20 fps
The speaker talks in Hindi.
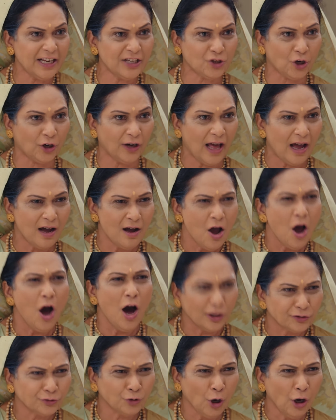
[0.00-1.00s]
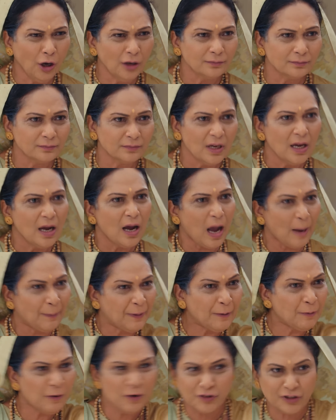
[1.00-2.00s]
नहीं छोड़ा और तू
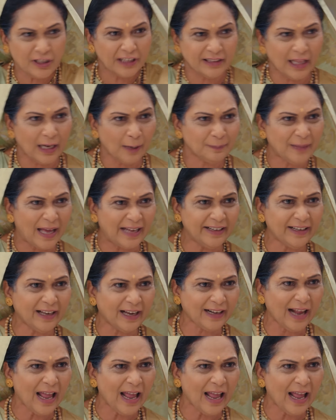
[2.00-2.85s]
अभी भी उसकी तरफदारी कर